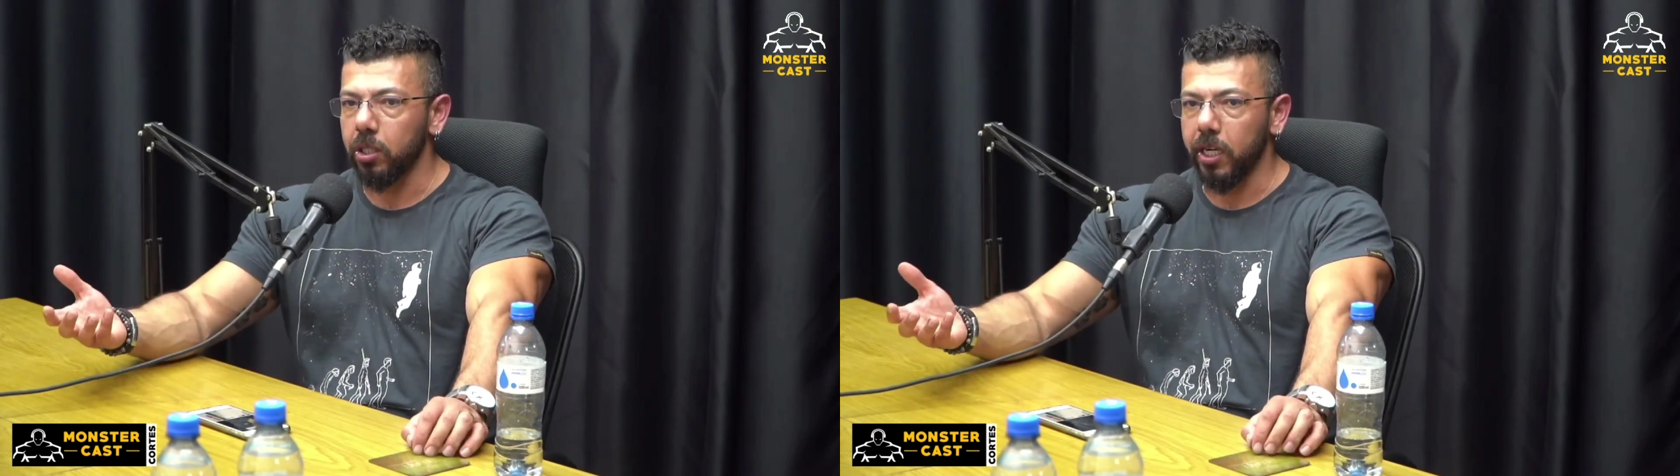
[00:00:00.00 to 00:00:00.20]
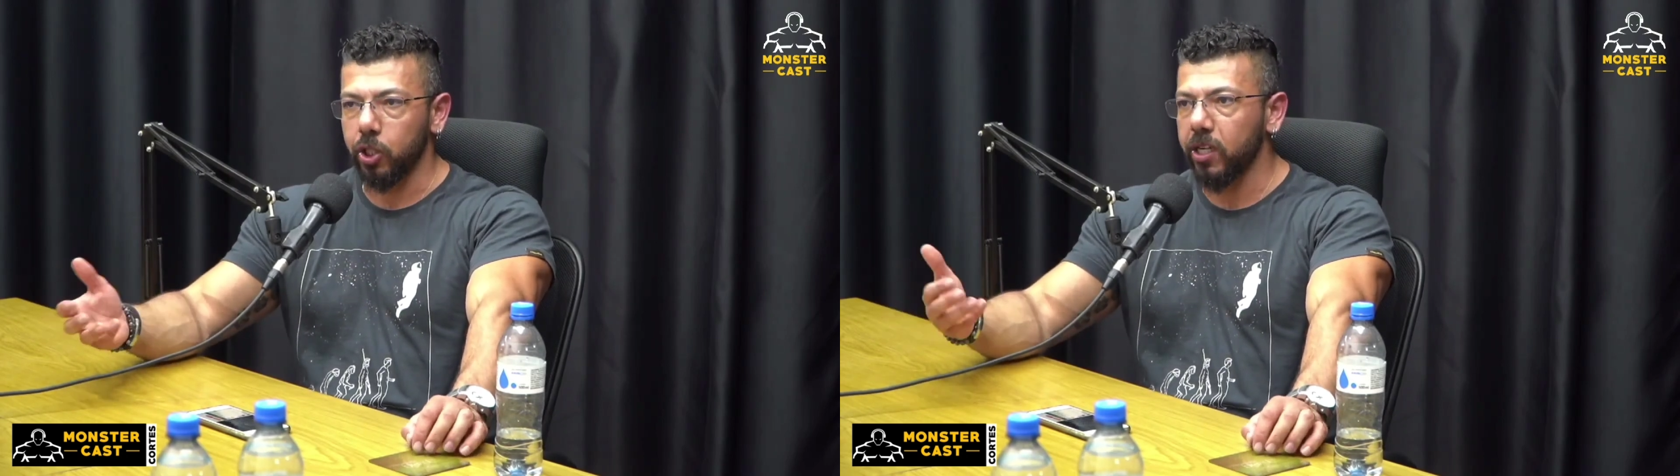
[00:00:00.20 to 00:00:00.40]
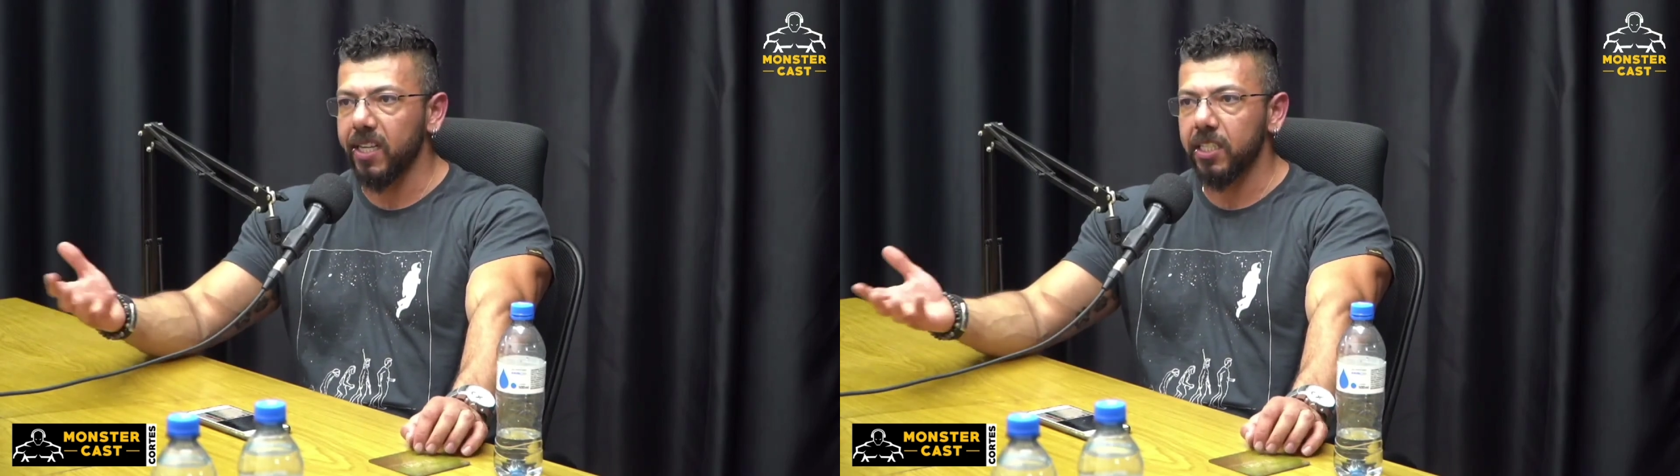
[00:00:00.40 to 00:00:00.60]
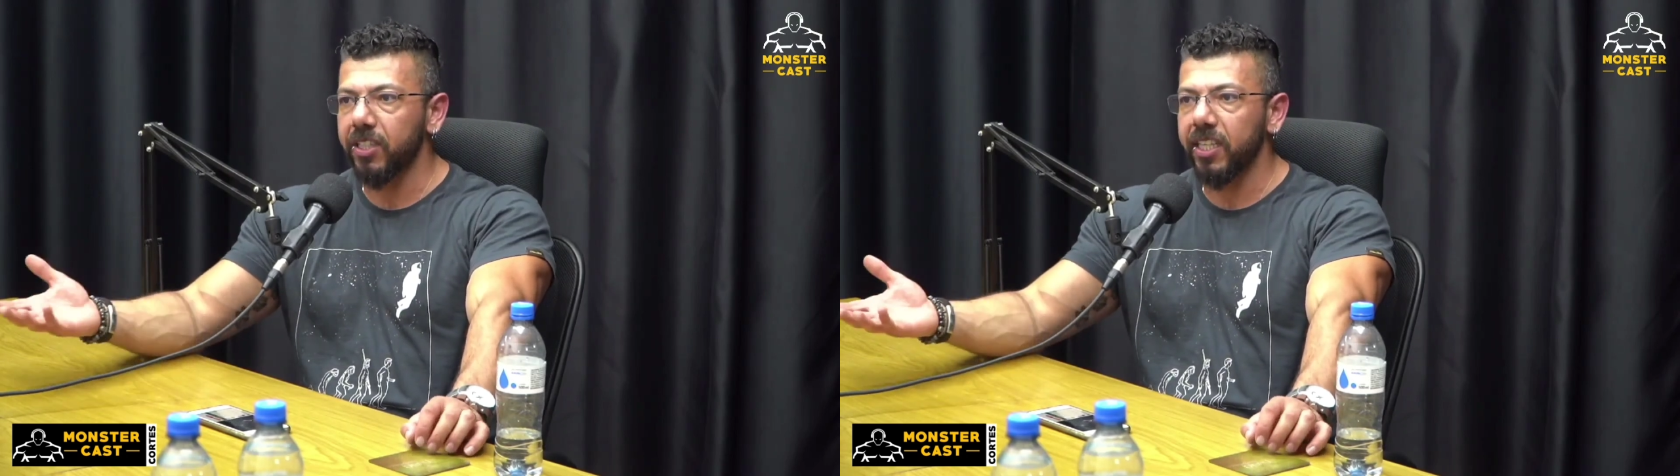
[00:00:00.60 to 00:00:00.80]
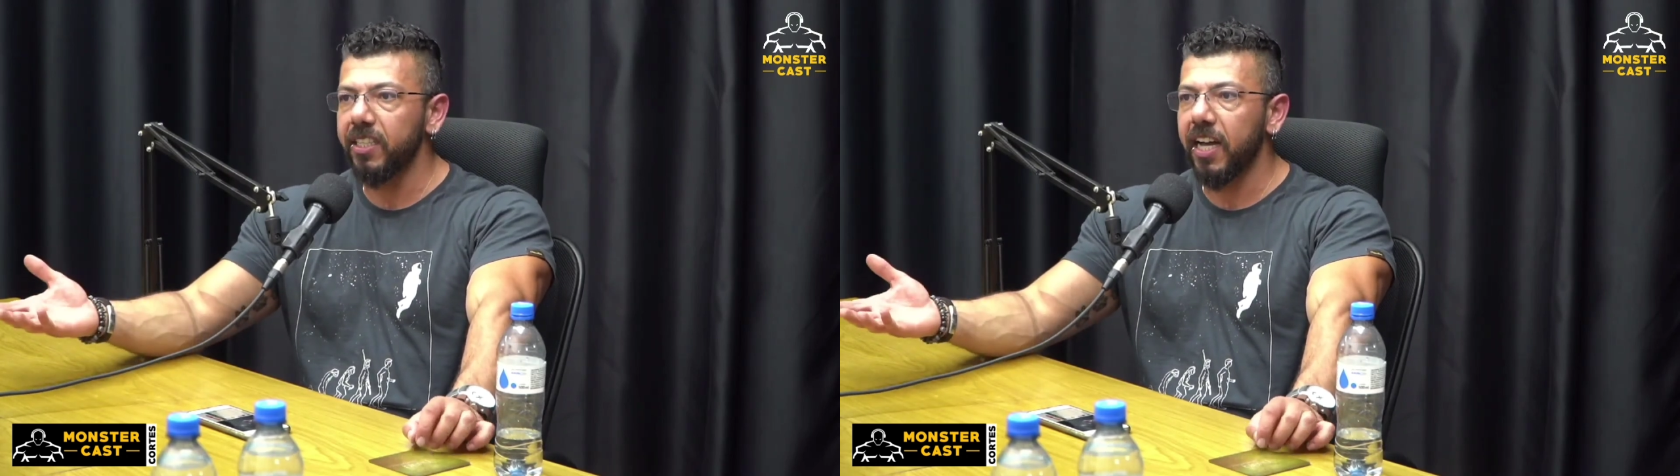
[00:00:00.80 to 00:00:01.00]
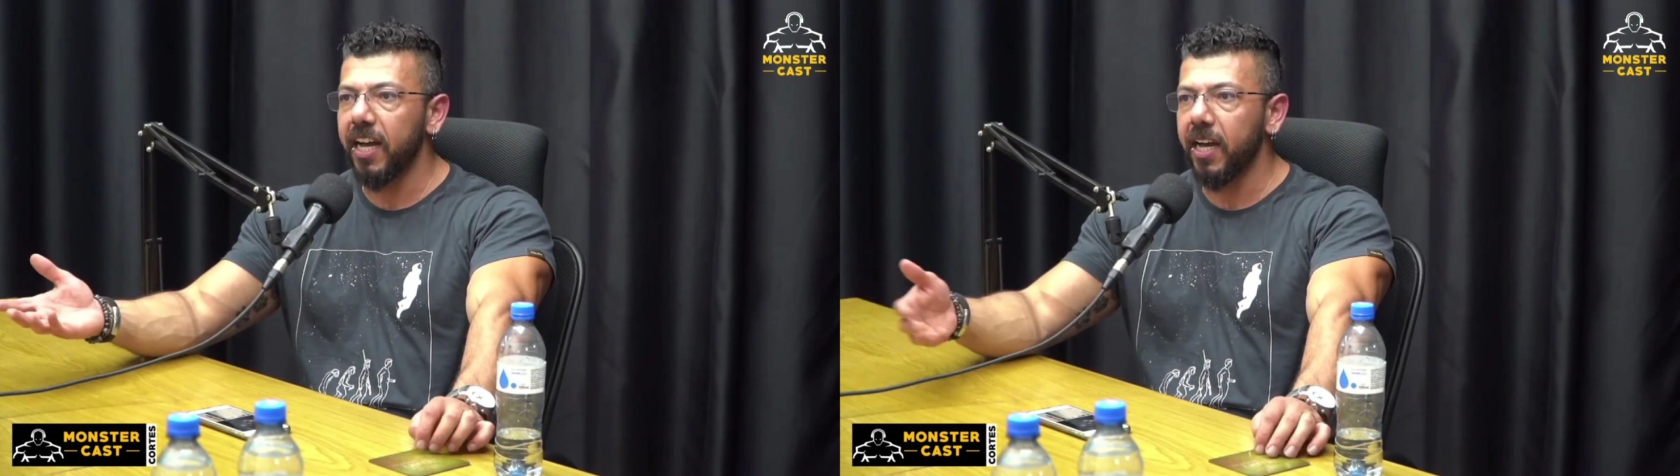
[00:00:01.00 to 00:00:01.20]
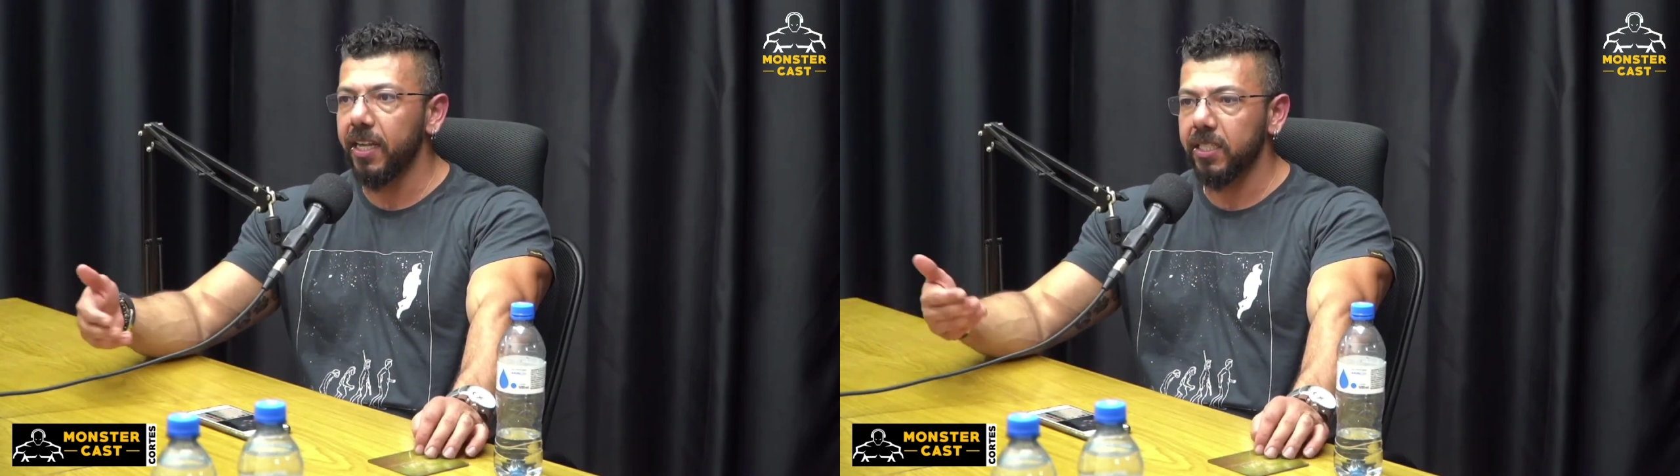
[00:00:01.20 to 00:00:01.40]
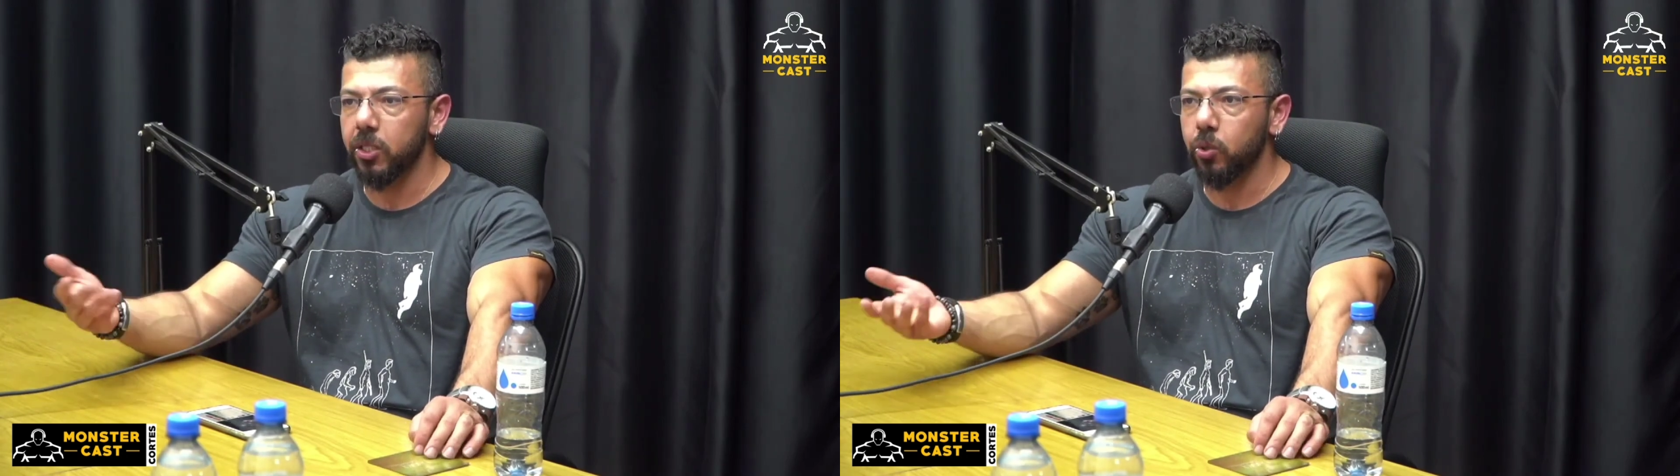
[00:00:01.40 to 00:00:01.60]
Era só casa
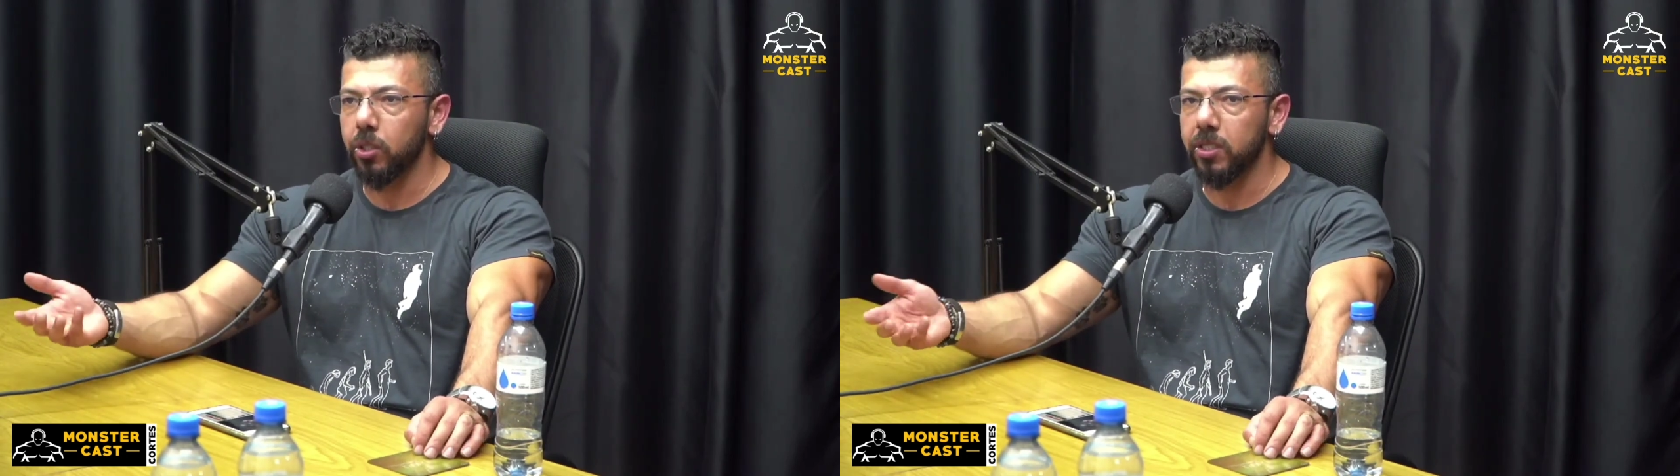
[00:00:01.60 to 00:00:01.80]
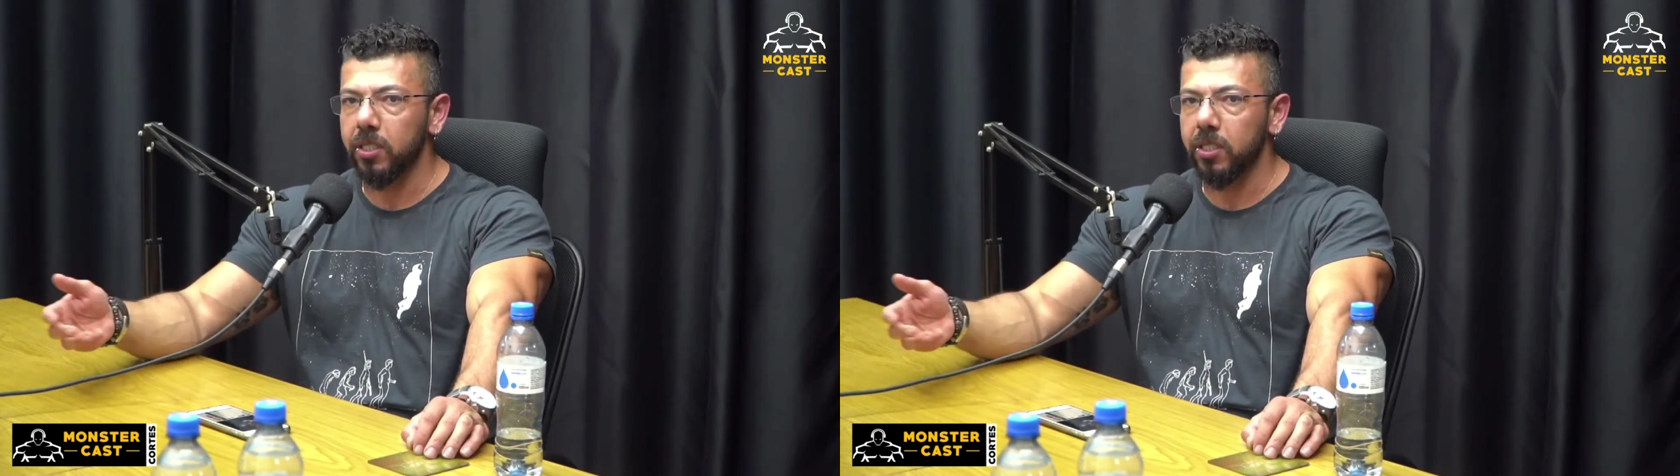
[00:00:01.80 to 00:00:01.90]
veterinária, essas coisas.